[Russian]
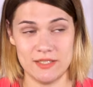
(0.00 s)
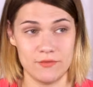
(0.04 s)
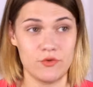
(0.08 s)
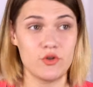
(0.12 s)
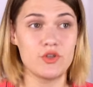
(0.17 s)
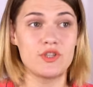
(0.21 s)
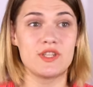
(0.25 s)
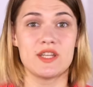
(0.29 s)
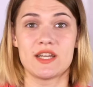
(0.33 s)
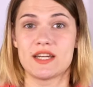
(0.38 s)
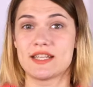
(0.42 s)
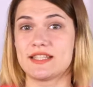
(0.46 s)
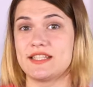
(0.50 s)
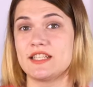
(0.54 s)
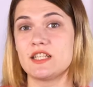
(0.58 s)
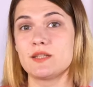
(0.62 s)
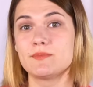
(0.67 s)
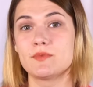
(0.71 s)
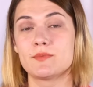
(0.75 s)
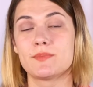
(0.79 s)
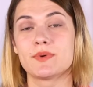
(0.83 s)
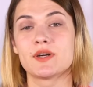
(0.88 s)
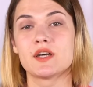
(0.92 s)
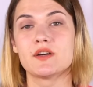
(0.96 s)
И сегодня я
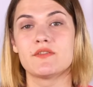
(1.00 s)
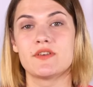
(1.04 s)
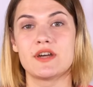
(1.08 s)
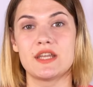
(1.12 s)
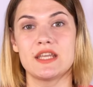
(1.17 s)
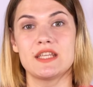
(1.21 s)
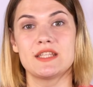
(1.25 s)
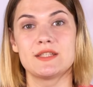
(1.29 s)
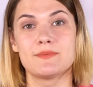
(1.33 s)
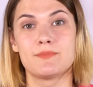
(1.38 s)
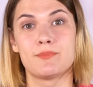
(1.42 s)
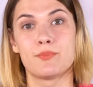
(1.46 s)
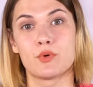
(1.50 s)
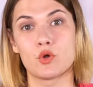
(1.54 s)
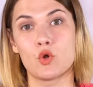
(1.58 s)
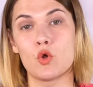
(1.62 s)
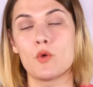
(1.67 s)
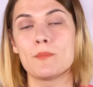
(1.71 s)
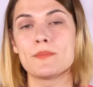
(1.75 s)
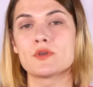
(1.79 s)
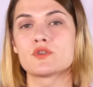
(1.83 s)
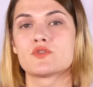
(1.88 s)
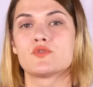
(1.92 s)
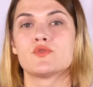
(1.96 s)
хотела бы поговорить
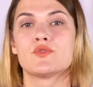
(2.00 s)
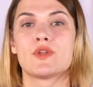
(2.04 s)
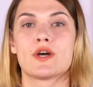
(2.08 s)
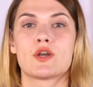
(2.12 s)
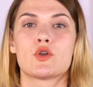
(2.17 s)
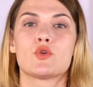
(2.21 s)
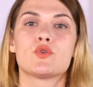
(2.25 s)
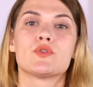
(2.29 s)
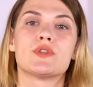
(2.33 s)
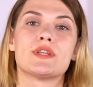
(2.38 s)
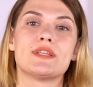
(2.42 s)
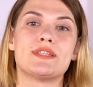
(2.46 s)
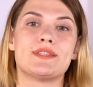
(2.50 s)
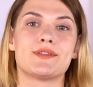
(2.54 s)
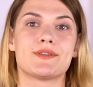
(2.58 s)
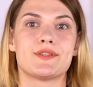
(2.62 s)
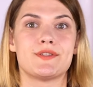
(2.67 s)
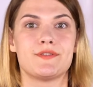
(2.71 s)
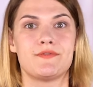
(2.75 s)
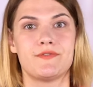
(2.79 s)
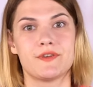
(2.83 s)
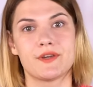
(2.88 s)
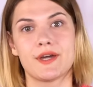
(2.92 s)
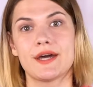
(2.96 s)
про международные
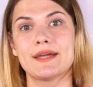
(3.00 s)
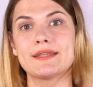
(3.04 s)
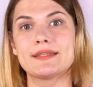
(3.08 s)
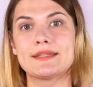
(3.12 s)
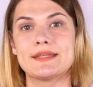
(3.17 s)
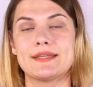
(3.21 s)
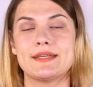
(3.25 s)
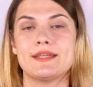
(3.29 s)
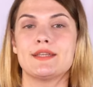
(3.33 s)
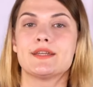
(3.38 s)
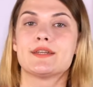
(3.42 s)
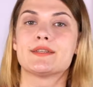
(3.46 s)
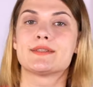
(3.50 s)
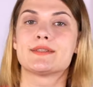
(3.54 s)
сертификаты и